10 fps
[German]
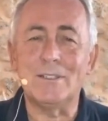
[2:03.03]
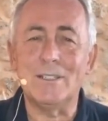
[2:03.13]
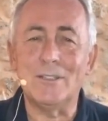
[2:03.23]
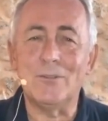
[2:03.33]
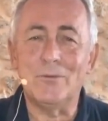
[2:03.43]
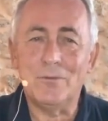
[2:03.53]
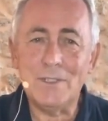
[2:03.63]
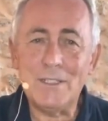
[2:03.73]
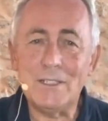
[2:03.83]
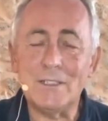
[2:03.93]
Der
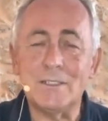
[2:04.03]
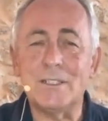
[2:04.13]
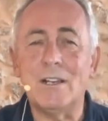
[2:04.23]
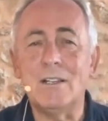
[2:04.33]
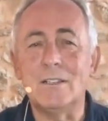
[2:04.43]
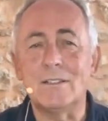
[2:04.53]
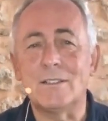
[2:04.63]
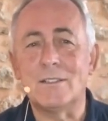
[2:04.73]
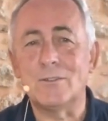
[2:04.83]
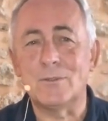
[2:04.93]
wichtigere Teil
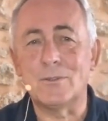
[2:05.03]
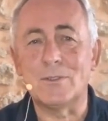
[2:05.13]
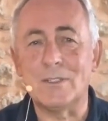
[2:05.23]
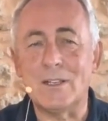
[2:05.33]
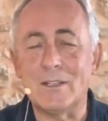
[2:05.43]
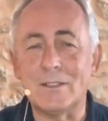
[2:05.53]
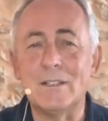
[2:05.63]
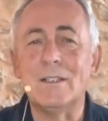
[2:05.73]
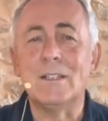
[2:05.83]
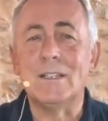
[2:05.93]
ist sozusagen,
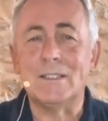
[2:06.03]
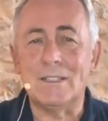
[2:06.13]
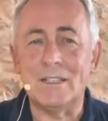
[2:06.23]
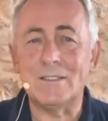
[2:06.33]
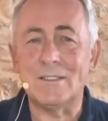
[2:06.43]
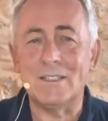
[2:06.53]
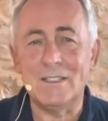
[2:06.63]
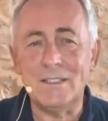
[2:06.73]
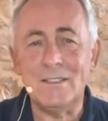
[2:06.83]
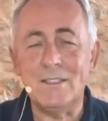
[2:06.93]
das
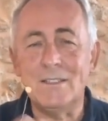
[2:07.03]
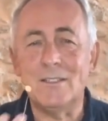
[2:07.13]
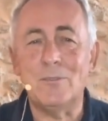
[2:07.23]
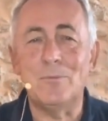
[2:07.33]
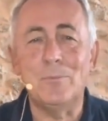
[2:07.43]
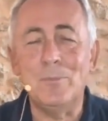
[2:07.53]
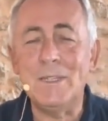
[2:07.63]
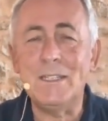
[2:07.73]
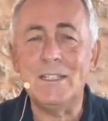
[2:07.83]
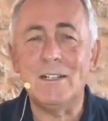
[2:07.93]
in dieser
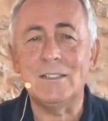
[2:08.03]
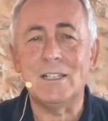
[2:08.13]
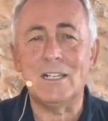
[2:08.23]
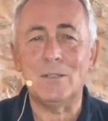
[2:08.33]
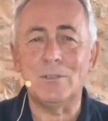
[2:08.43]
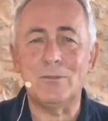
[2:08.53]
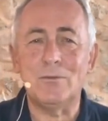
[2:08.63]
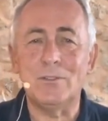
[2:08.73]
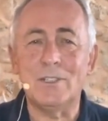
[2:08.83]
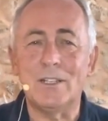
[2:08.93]
medialen Arbeit
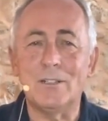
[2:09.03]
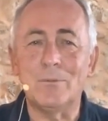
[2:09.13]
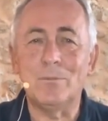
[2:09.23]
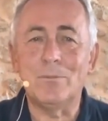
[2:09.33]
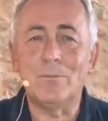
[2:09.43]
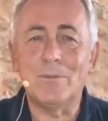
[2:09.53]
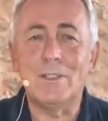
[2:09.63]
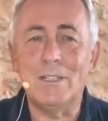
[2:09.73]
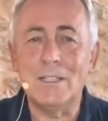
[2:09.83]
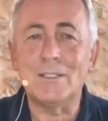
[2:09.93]
für deinen
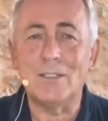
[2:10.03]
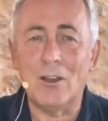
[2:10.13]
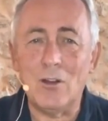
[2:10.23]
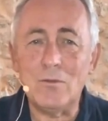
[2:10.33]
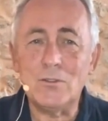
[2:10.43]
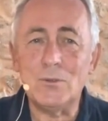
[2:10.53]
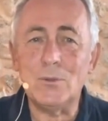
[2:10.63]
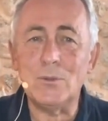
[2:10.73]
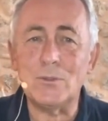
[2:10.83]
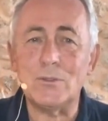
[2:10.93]
Klienten
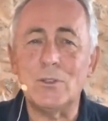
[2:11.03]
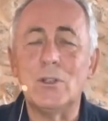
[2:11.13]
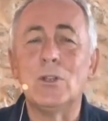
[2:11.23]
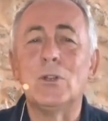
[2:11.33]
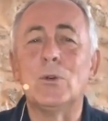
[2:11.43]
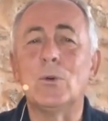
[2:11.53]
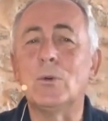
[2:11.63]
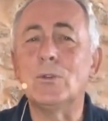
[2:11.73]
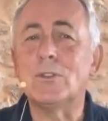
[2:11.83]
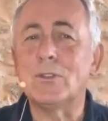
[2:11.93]
aufzulösen
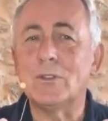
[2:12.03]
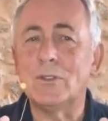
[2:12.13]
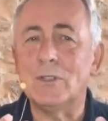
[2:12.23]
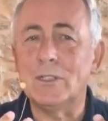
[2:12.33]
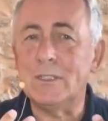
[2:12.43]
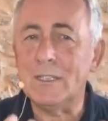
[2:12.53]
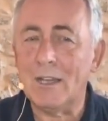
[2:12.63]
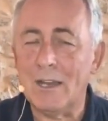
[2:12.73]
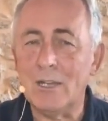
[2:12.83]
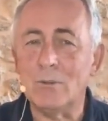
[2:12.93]
und in die
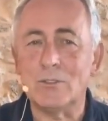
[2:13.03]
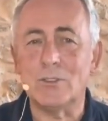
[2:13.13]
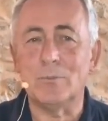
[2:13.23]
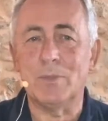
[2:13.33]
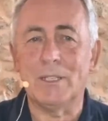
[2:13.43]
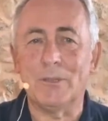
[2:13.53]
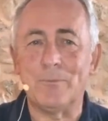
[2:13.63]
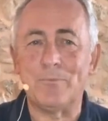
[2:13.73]
Heilung zu bringen.